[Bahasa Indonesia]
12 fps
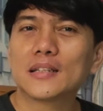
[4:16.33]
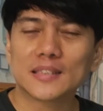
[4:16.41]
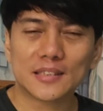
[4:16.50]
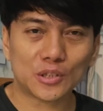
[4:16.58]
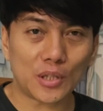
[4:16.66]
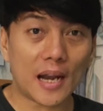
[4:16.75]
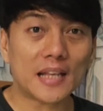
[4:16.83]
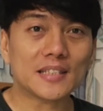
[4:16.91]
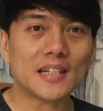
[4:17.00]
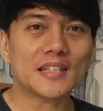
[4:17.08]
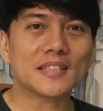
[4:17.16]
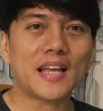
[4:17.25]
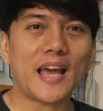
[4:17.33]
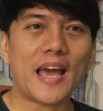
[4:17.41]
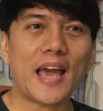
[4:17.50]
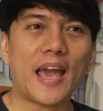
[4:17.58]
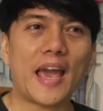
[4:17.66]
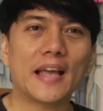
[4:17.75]
Setelah
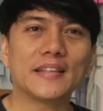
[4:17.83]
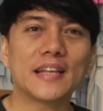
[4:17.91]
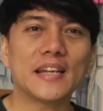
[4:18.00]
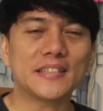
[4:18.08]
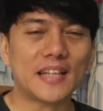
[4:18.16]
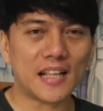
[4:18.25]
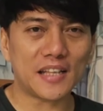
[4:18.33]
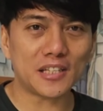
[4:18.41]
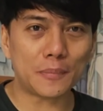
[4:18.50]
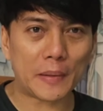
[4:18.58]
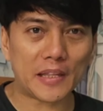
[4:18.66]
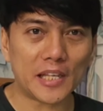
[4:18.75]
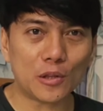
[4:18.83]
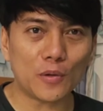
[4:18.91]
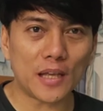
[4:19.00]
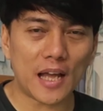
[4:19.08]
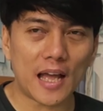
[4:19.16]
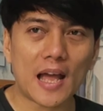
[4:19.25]
selesai. Jadi caranya seperti itu
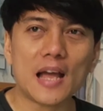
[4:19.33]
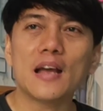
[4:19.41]
ya.